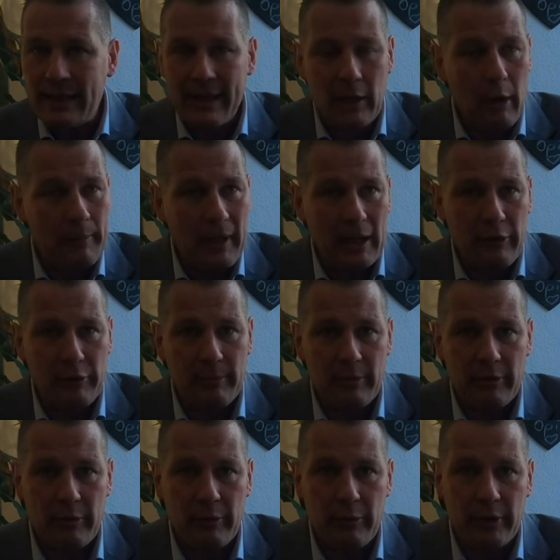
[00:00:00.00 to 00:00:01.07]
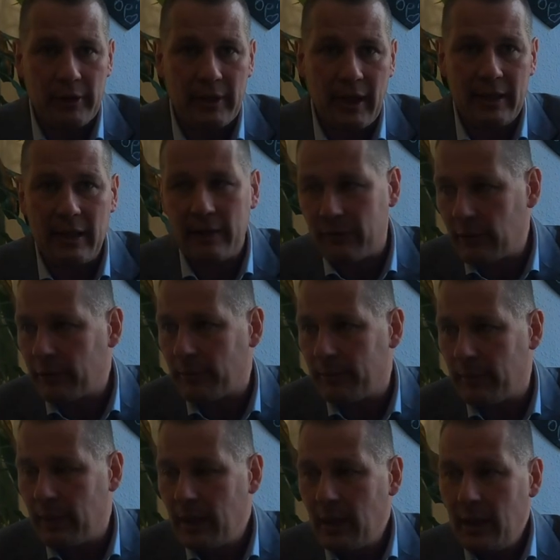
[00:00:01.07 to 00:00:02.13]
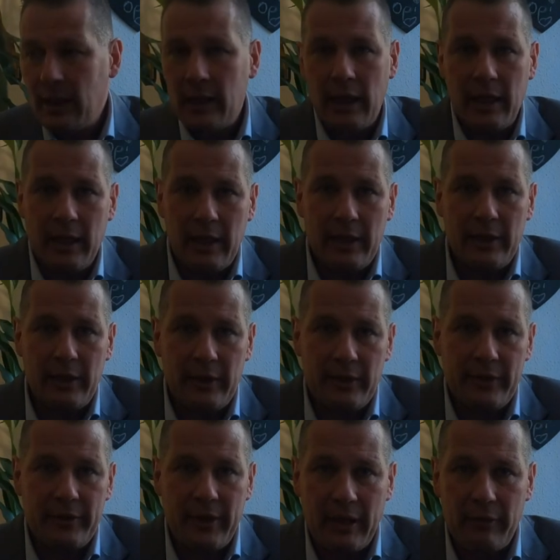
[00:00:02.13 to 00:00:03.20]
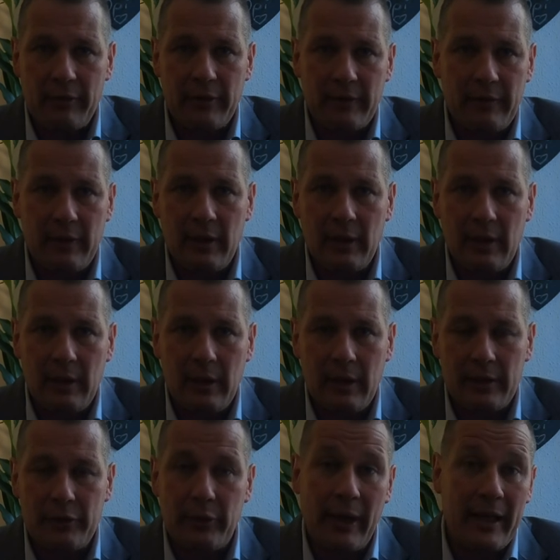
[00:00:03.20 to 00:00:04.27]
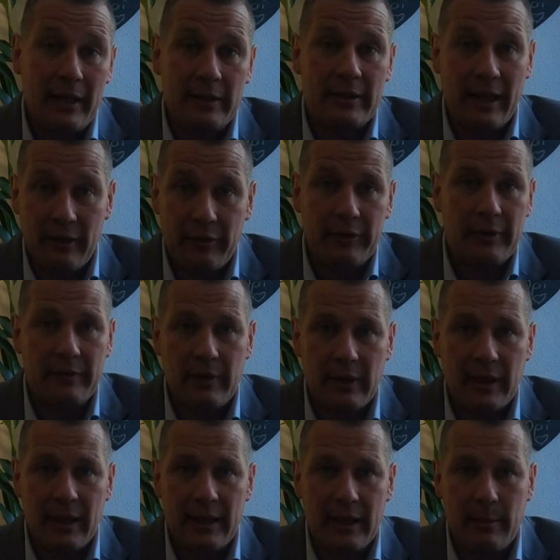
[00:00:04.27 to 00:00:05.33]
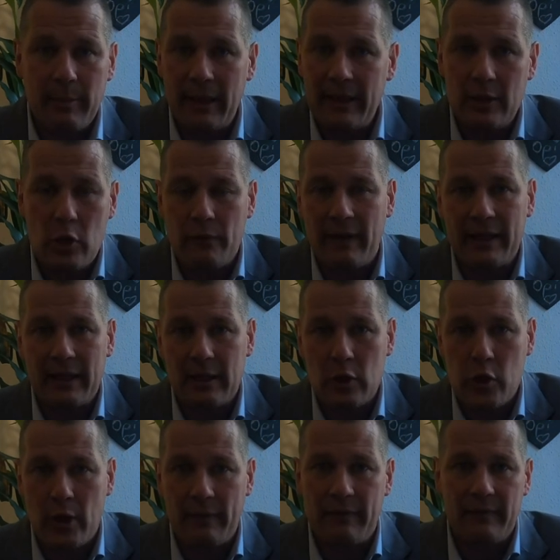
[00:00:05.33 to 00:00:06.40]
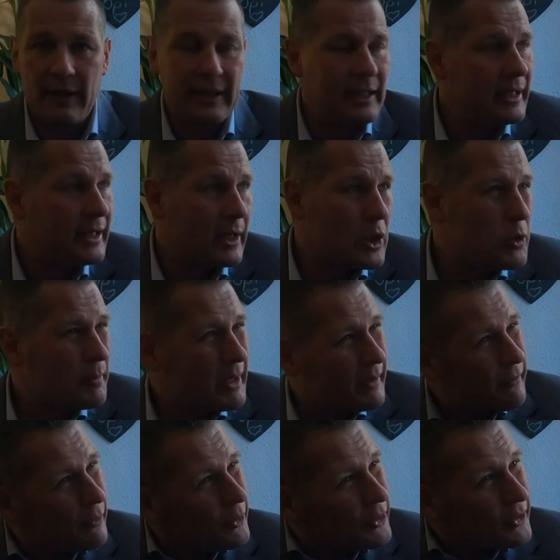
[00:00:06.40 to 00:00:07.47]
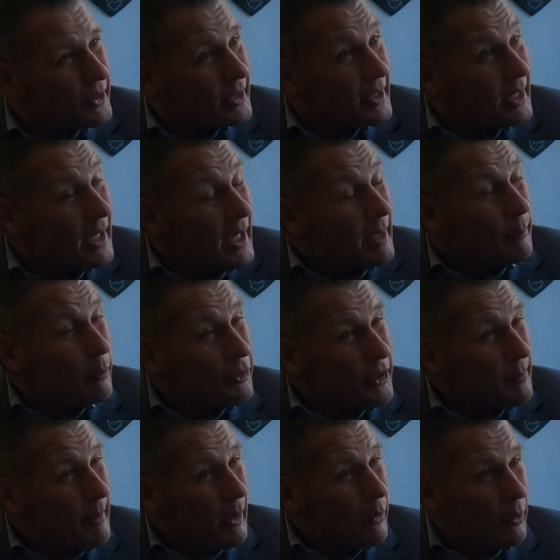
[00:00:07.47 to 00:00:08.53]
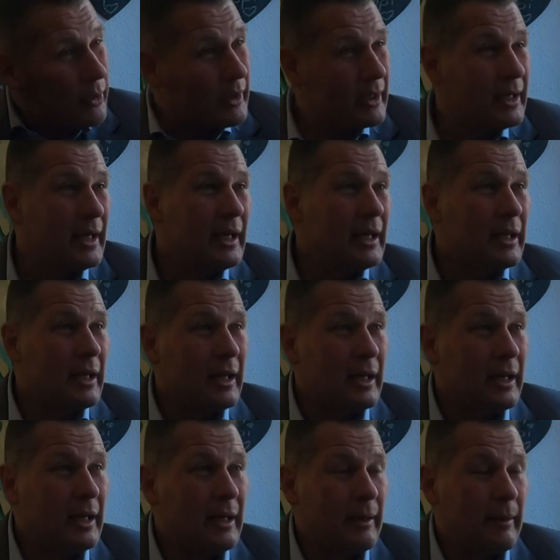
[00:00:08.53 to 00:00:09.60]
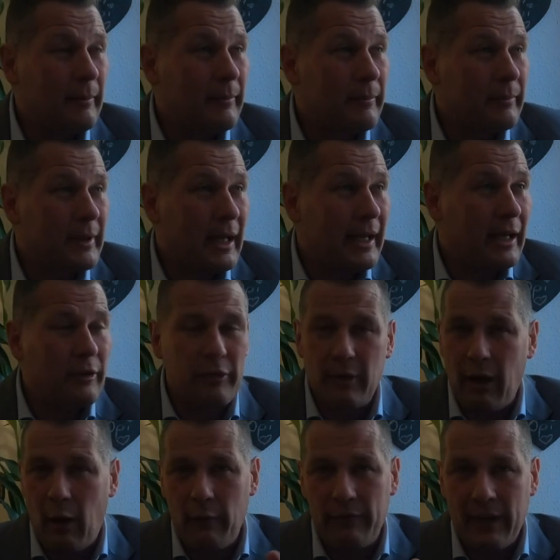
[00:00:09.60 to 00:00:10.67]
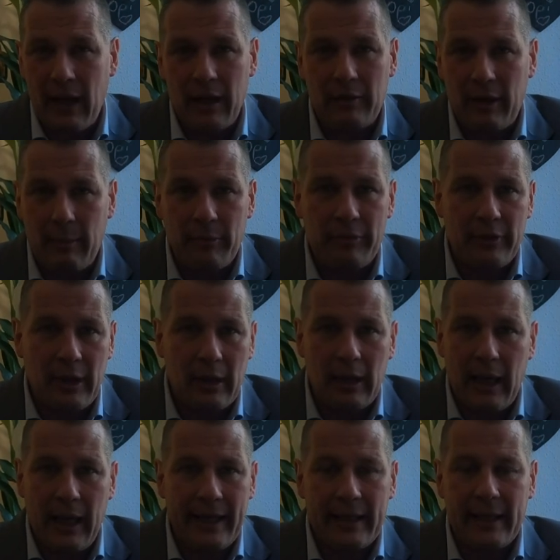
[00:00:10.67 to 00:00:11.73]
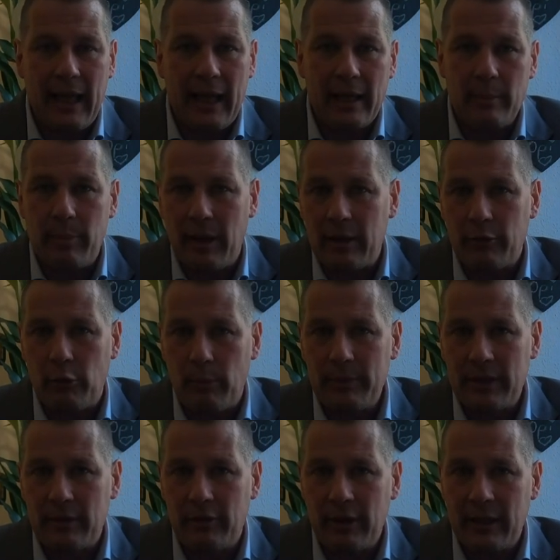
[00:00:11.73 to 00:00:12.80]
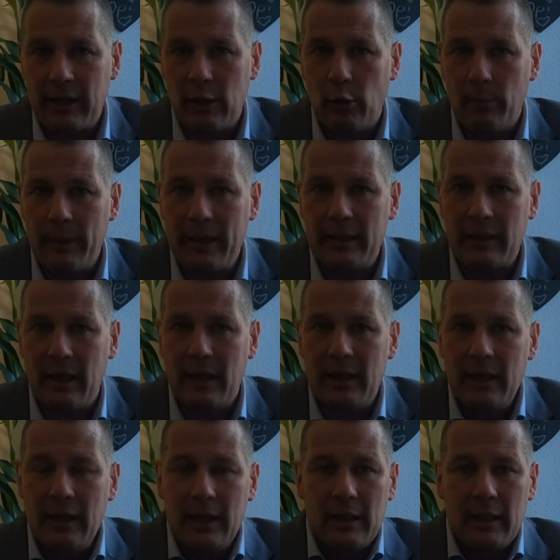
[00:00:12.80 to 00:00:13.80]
Da kommt alles ein bisschen durcheinander. Ich wollte zum äh, Testival, äh, Trail Testival gehen hier in Berlin, werde ich nicht schaffen, weil Lilly da stiehlt, fürchte Muss ich mal gucken. Ähm, der längste Lauf, ja, Samstag eigentlich eingeplant, so um die 10 Kilometer.